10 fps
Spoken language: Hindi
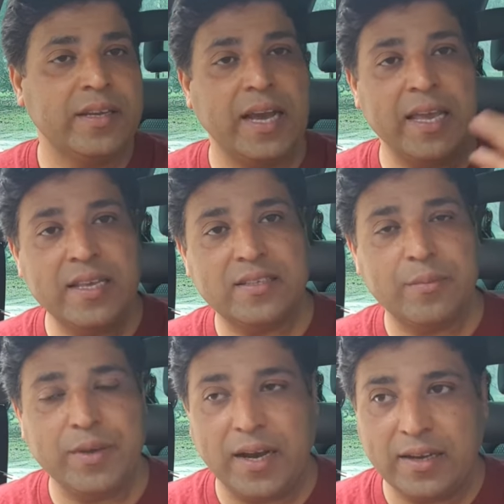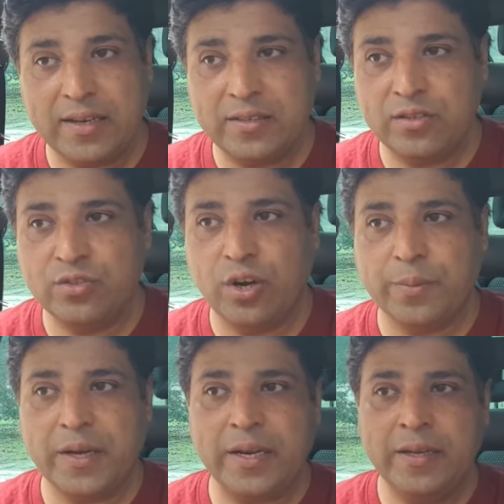कहीं से भी आकर जॉब
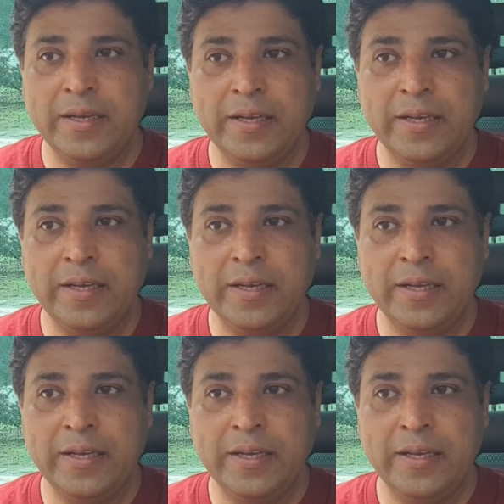करें